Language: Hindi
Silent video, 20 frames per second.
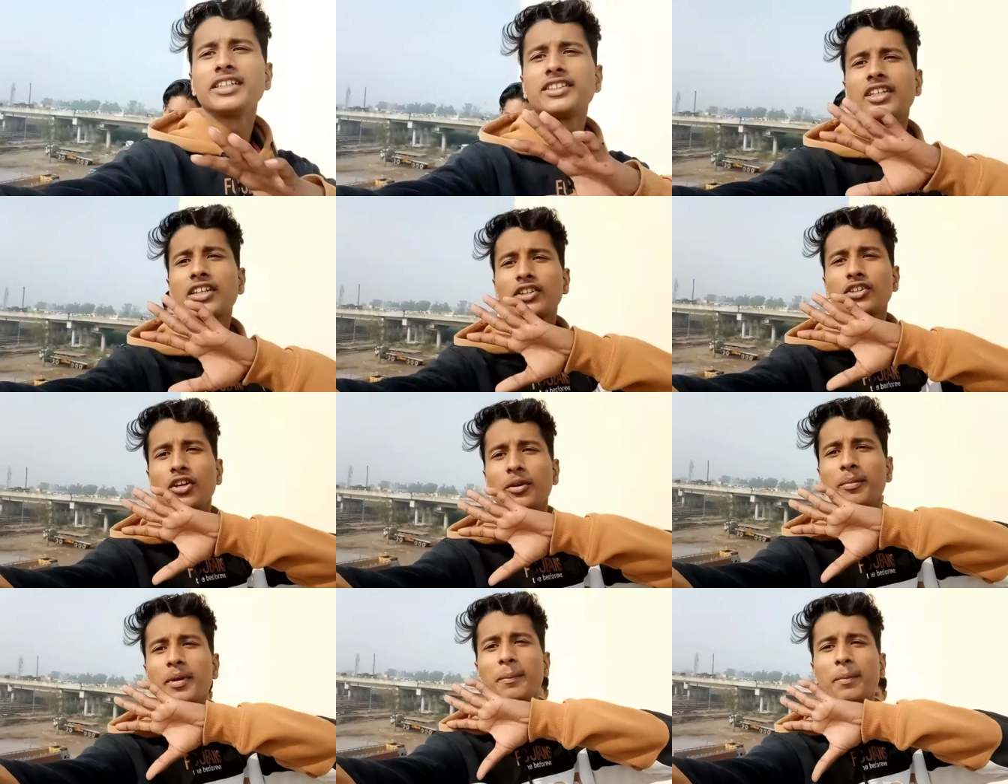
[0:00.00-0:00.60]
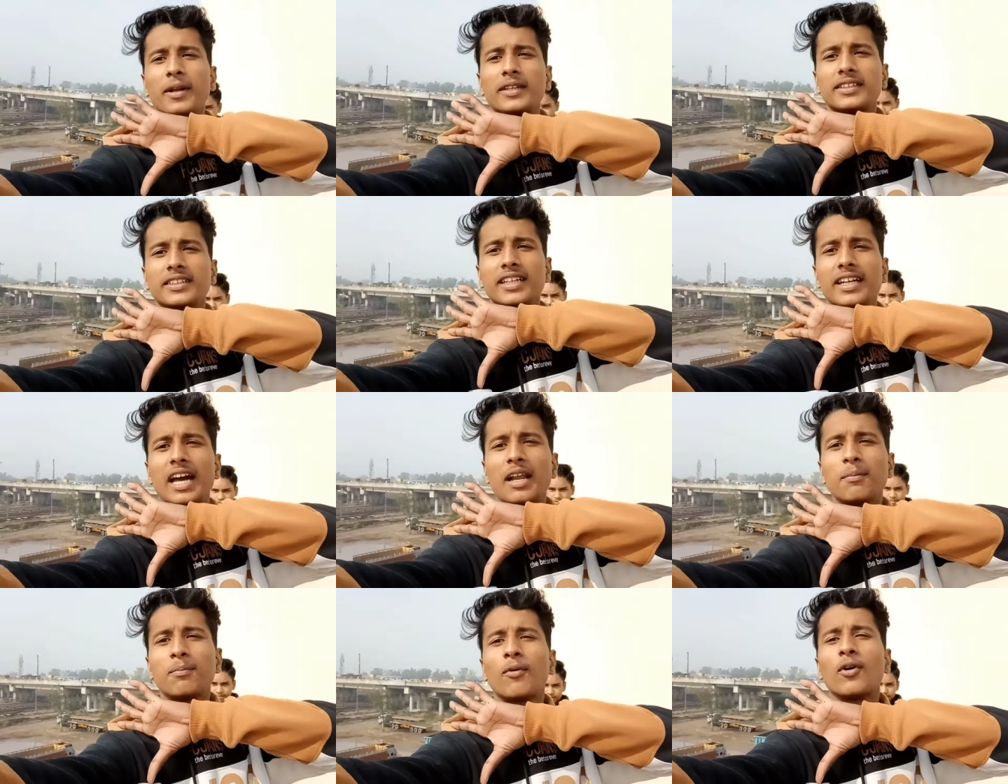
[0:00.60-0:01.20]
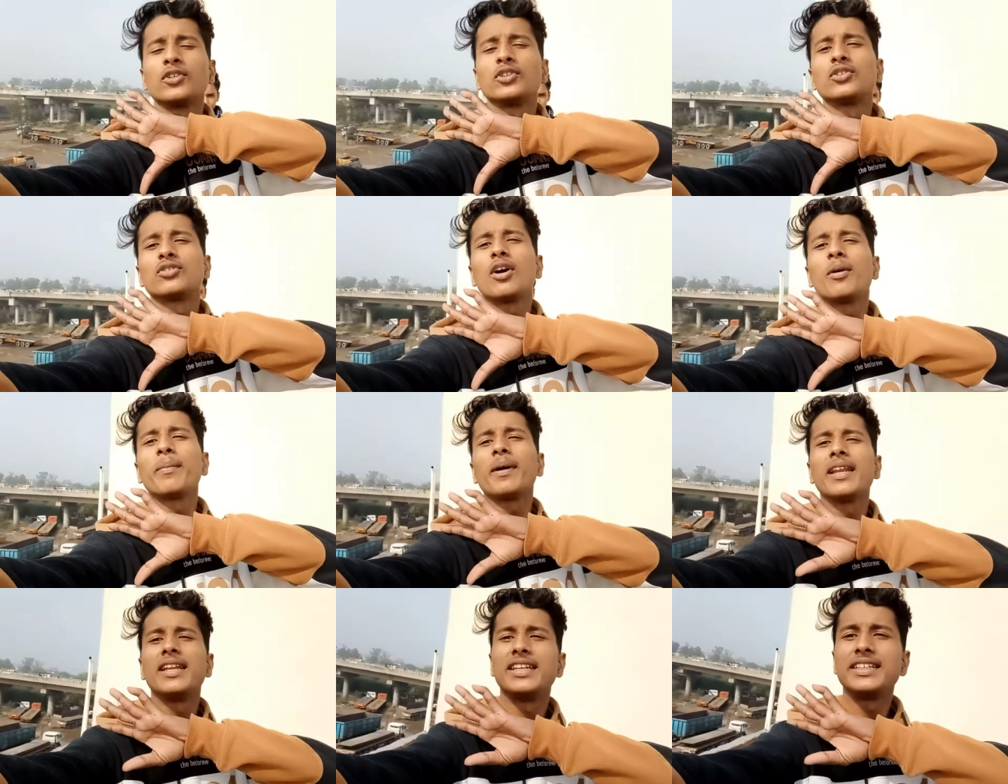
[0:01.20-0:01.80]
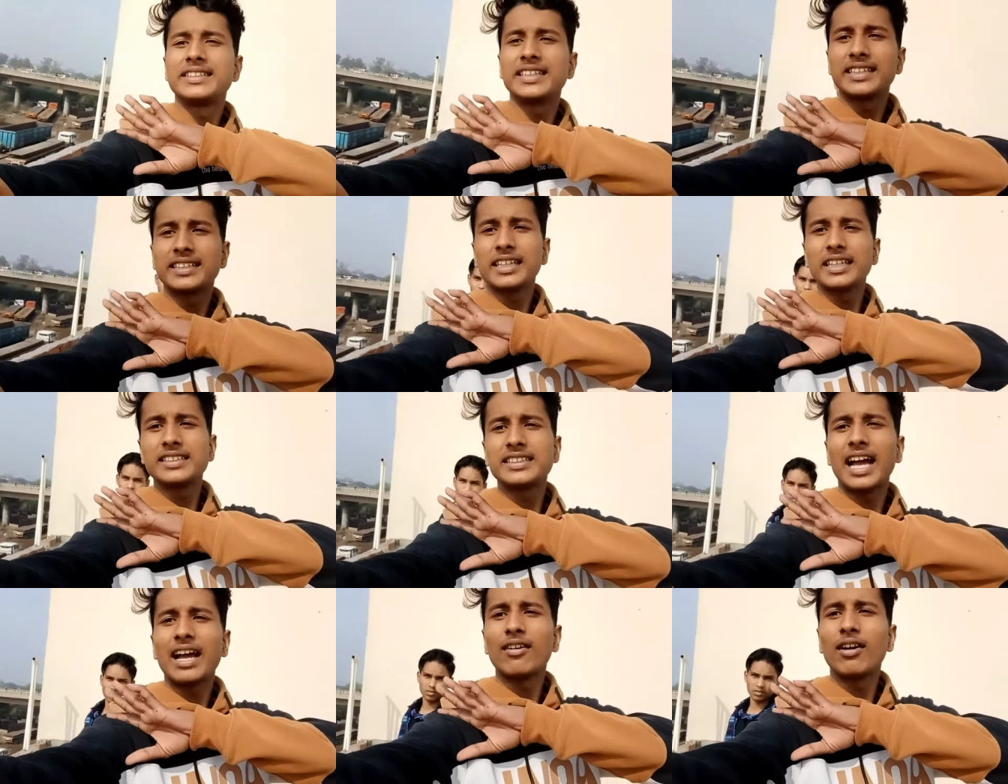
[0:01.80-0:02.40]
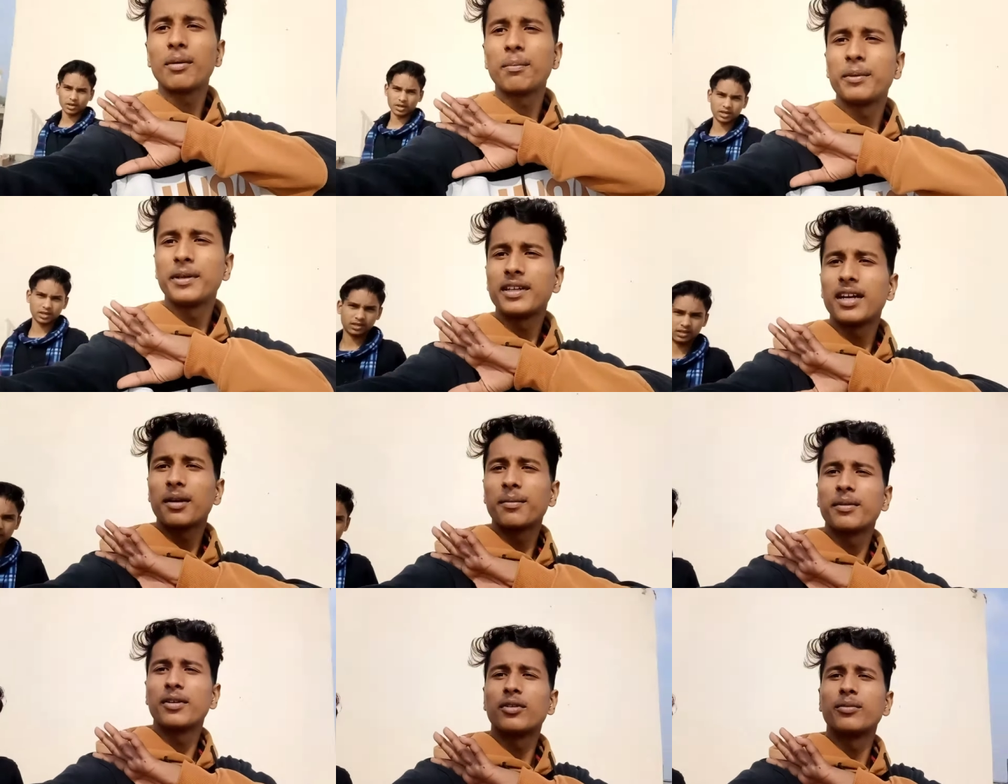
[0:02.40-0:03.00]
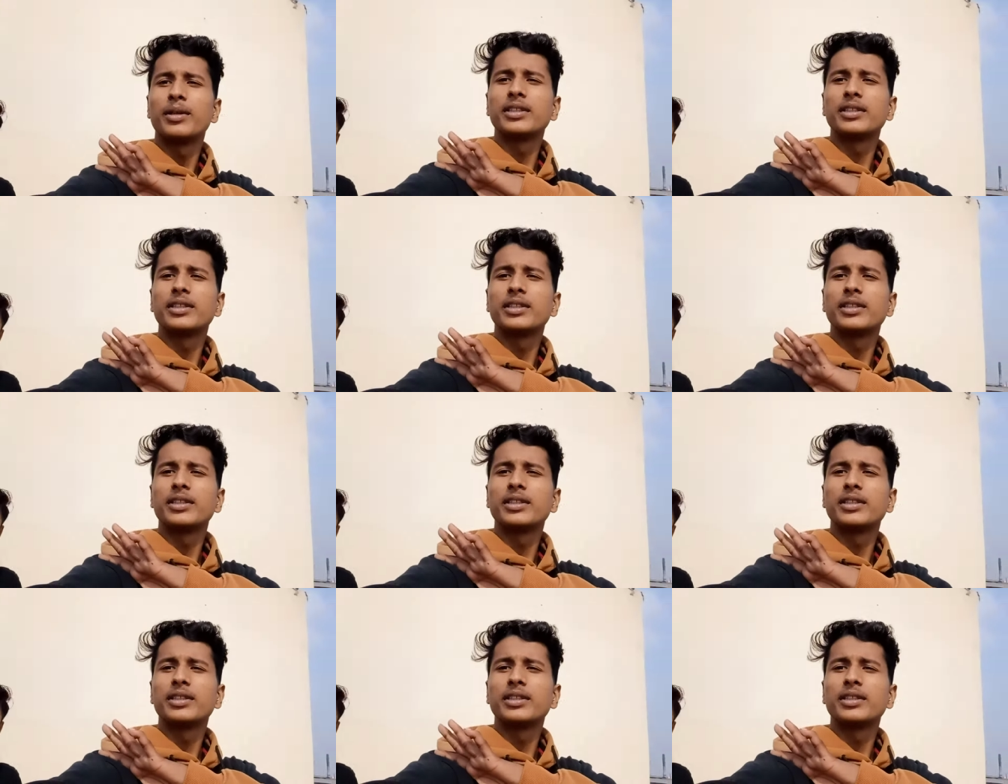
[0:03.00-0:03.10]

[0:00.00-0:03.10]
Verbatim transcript: देख सकते हो मैं प्रति के घर पहुँच चुका हूँ पहले नीचे थे चाय वाय पी कर फिर